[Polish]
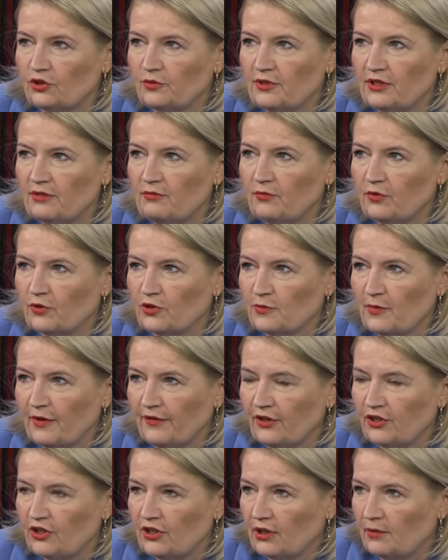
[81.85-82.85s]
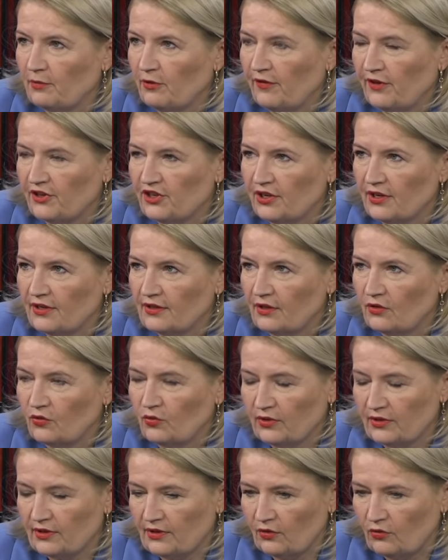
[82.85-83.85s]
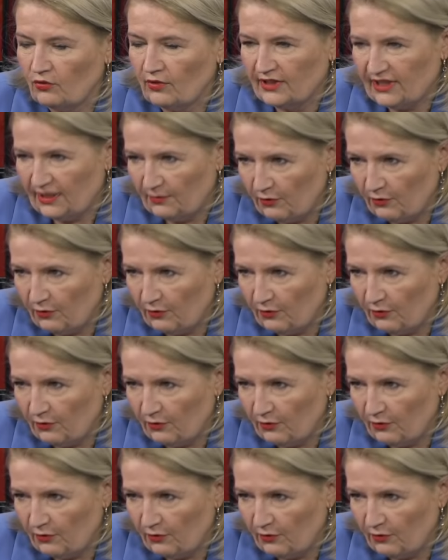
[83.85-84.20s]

żeby z nimi porozmawiać? Jak poważna jest sytuacja?